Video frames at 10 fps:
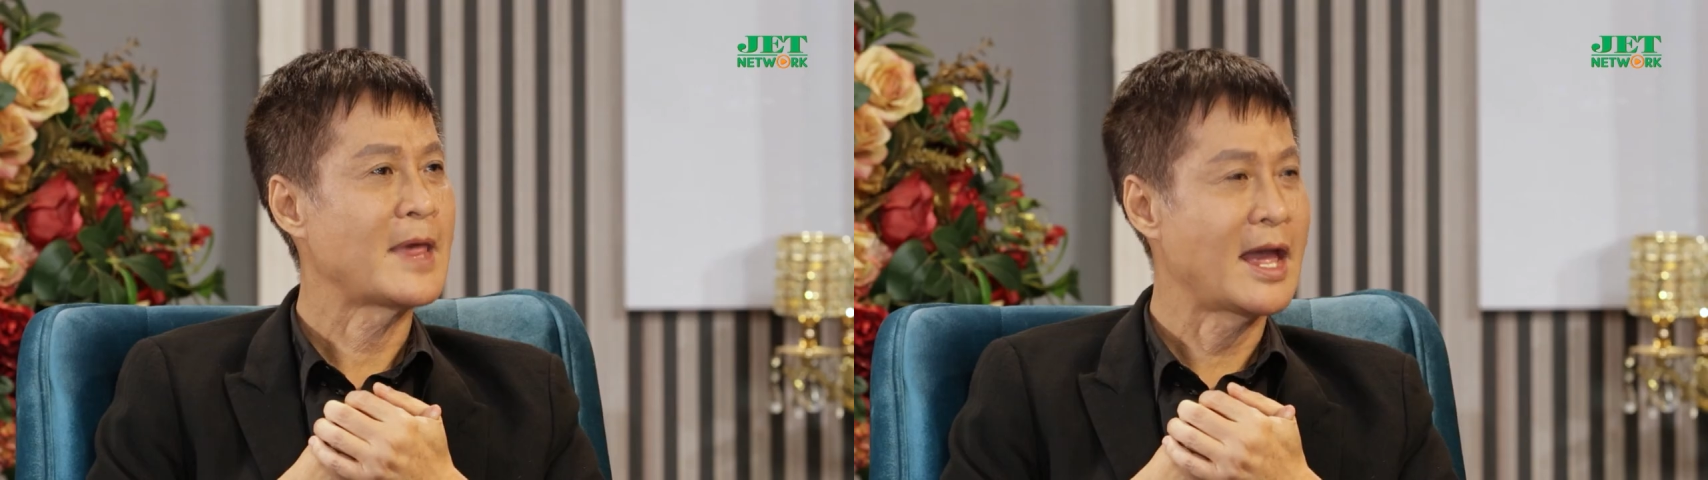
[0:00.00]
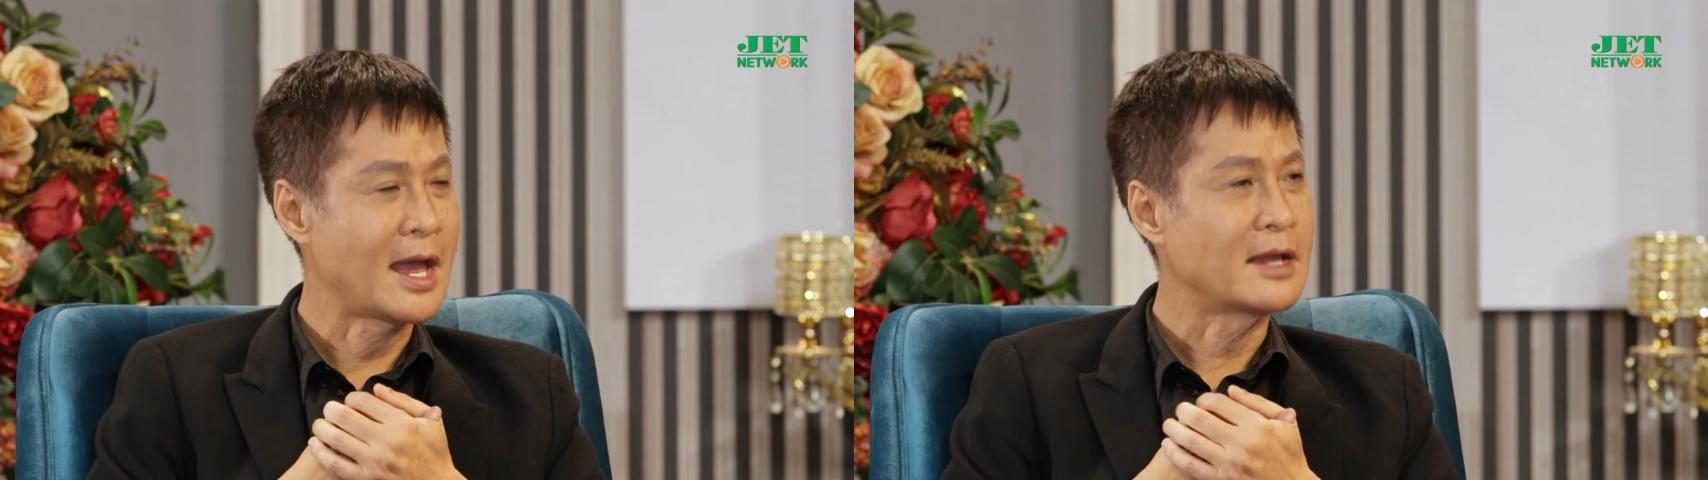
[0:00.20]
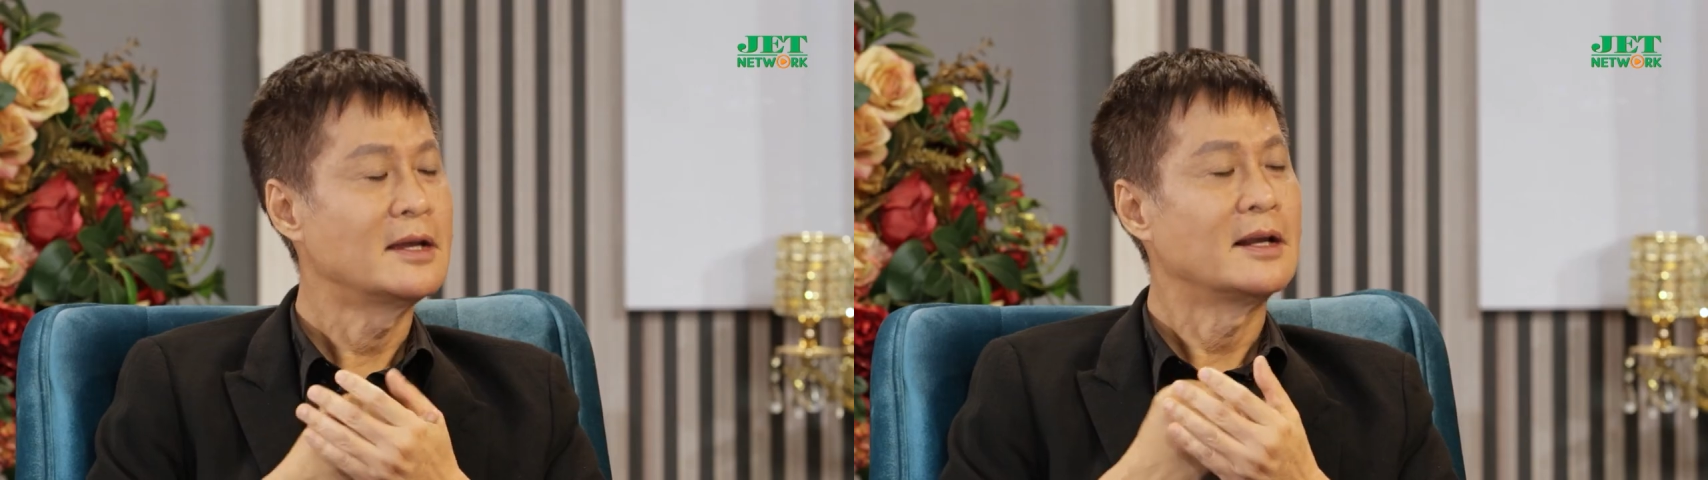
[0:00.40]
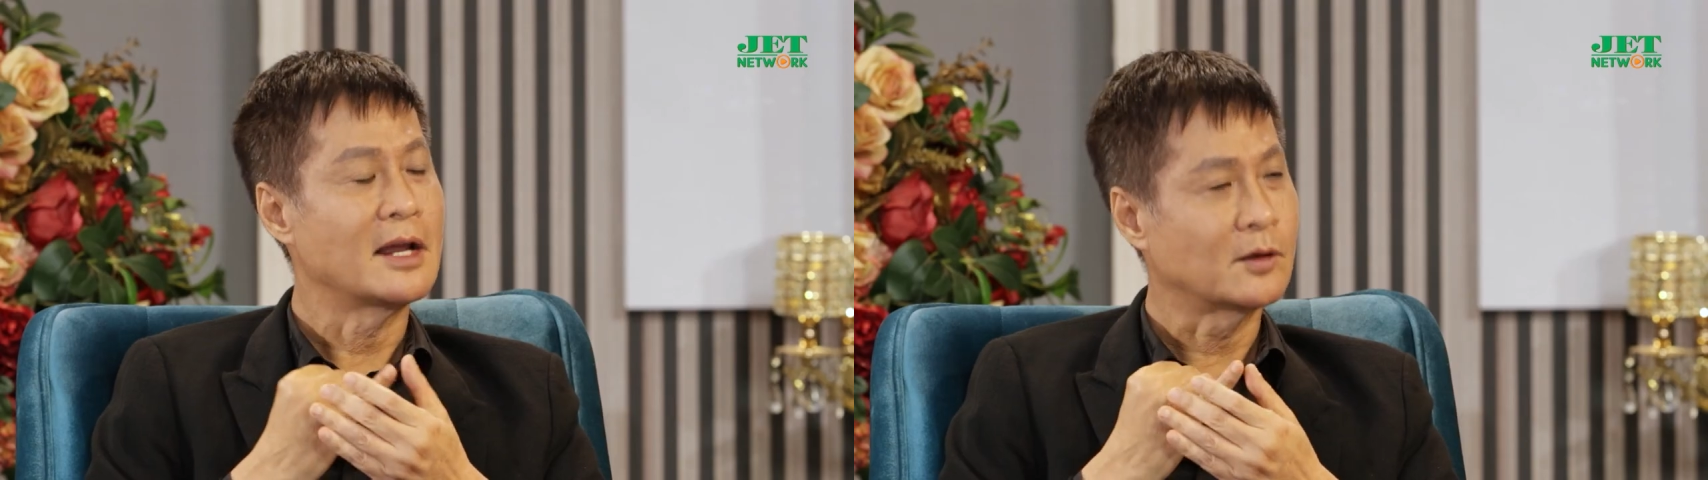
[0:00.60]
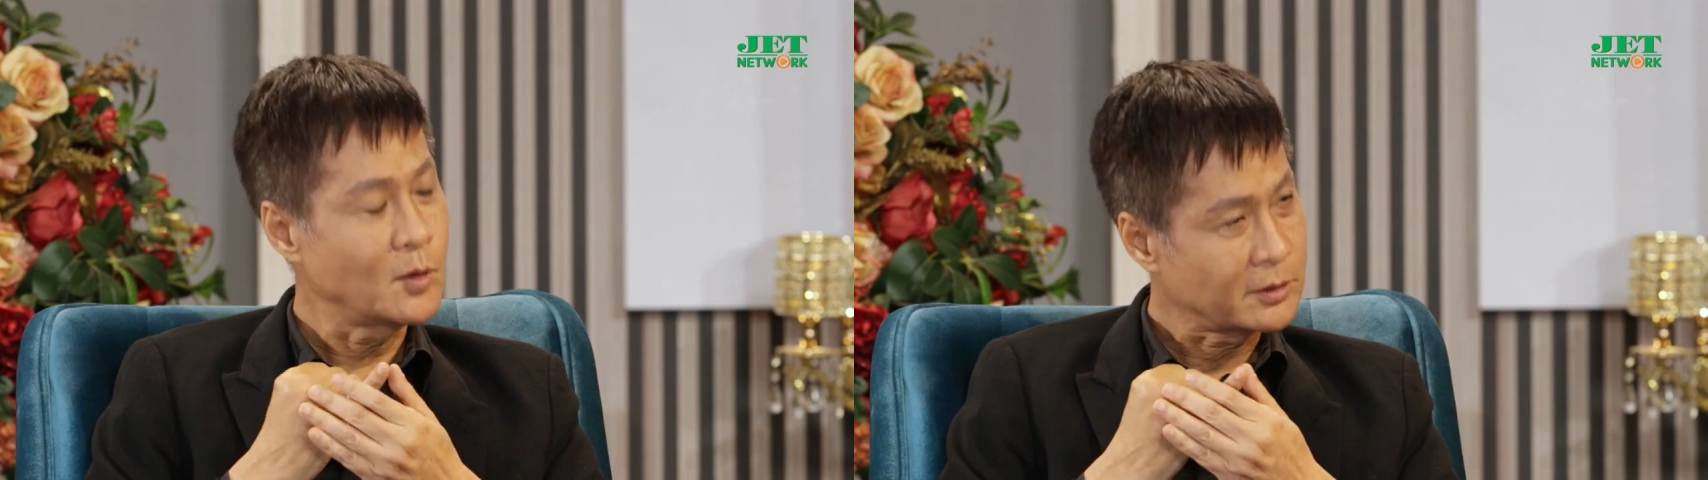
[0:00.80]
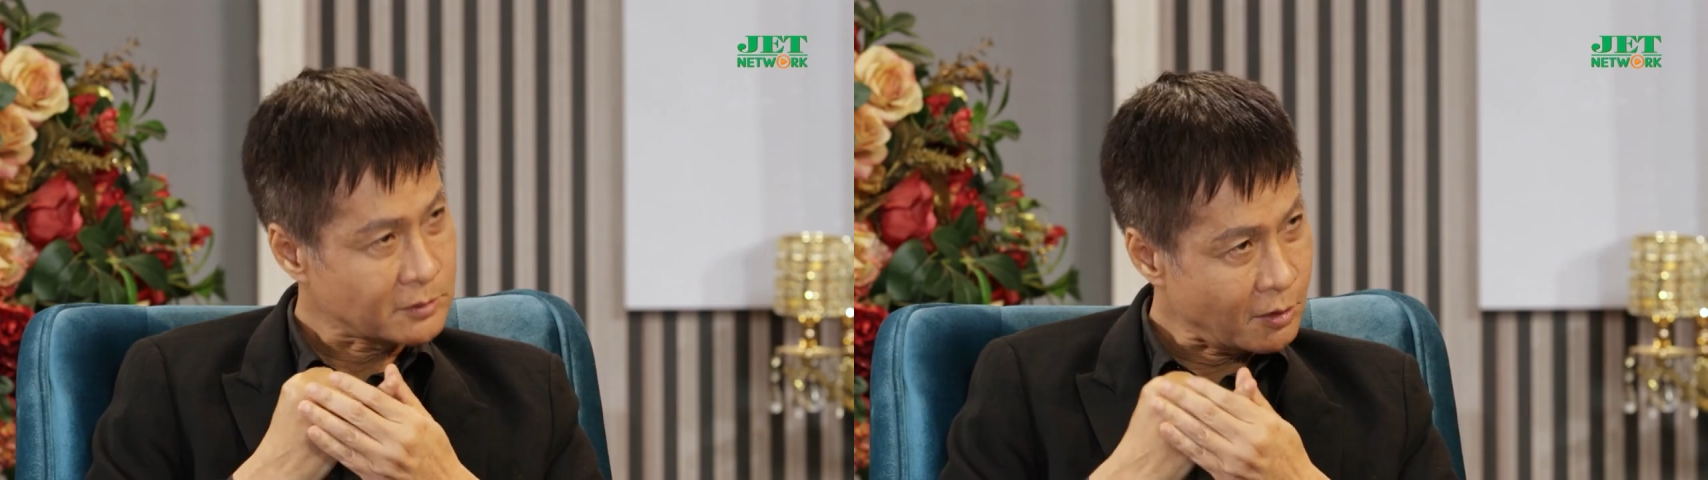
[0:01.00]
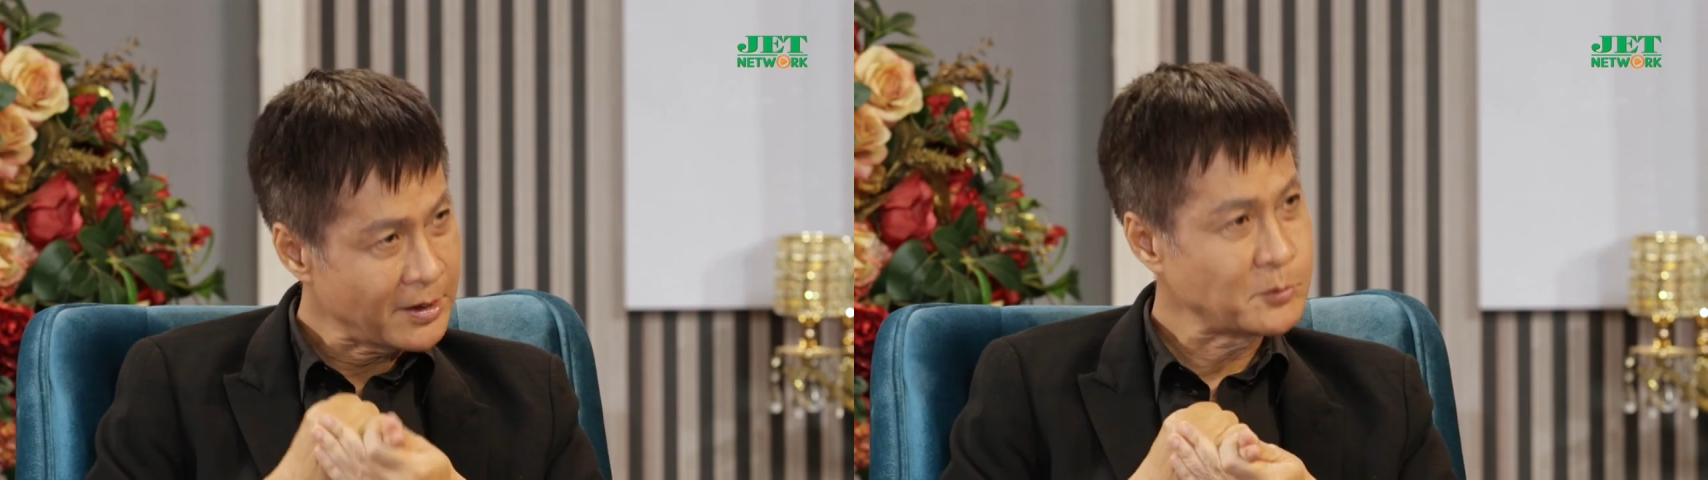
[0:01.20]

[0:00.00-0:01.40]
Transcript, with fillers: thà dạ. là cái luật cho